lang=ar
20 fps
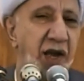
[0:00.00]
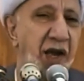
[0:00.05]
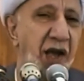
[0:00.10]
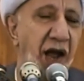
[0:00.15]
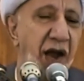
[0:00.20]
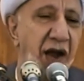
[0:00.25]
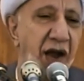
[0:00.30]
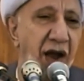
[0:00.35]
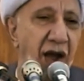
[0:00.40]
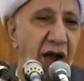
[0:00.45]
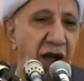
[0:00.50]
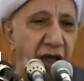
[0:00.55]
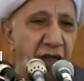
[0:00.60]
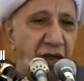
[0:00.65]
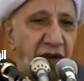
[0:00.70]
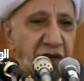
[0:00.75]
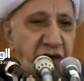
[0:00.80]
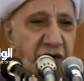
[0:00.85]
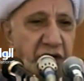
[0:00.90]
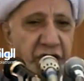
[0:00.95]
كأن
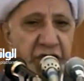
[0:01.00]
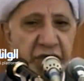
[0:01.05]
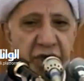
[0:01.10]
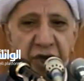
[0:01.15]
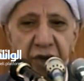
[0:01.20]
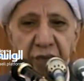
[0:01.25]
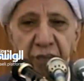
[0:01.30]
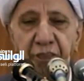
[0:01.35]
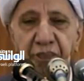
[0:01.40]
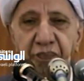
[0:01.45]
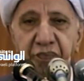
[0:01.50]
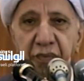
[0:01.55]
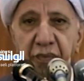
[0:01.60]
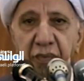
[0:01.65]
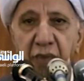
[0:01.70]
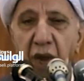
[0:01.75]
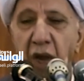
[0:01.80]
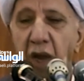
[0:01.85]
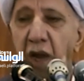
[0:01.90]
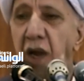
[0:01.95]
هذا الجسم
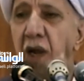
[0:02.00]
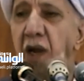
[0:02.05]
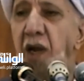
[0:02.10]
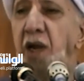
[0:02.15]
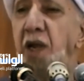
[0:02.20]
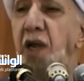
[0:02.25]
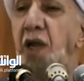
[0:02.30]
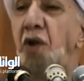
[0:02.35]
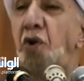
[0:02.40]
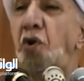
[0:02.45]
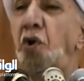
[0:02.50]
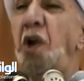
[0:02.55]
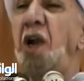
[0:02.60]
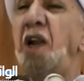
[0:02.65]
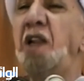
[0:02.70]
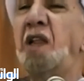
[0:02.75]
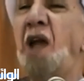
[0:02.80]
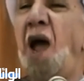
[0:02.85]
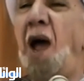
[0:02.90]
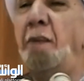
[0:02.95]
اللي
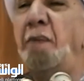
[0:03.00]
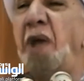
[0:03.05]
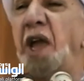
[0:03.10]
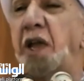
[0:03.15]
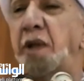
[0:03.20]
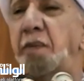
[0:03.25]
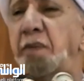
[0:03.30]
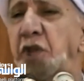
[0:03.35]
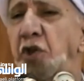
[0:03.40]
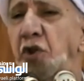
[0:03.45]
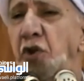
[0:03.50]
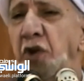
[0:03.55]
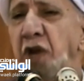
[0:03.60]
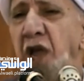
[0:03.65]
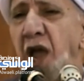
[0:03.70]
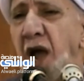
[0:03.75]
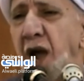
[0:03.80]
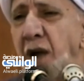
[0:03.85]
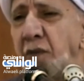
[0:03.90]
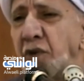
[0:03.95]
كل تعبك
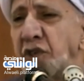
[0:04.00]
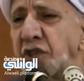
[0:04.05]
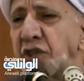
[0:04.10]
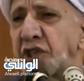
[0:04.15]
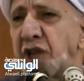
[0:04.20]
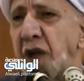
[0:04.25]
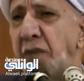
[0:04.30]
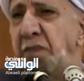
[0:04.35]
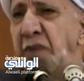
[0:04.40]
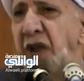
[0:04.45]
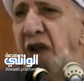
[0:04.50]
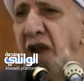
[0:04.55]
بالدنيا منصب